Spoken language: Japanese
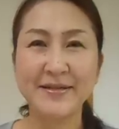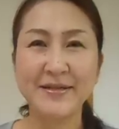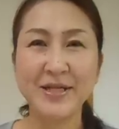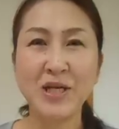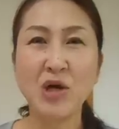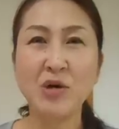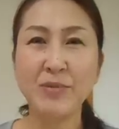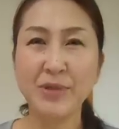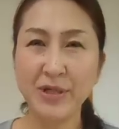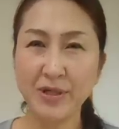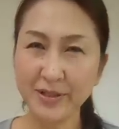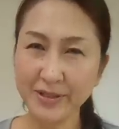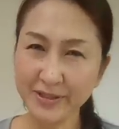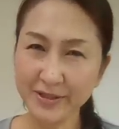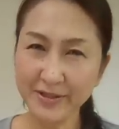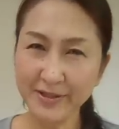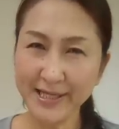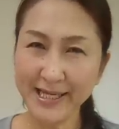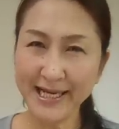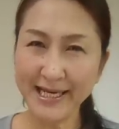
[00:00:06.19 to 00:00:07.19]
今日もよろし
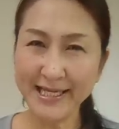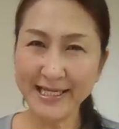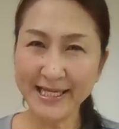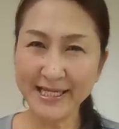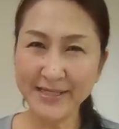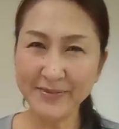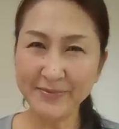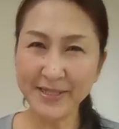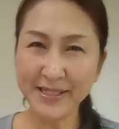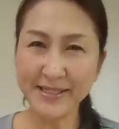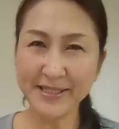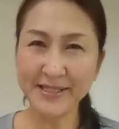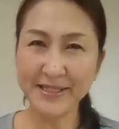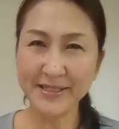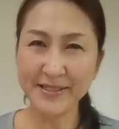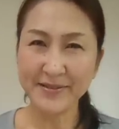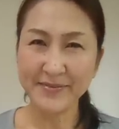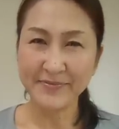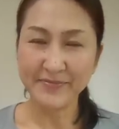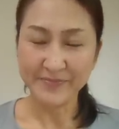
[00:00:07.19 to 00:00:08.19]
くお願いいたしま
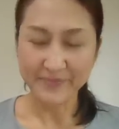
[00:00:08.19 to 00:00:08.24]
す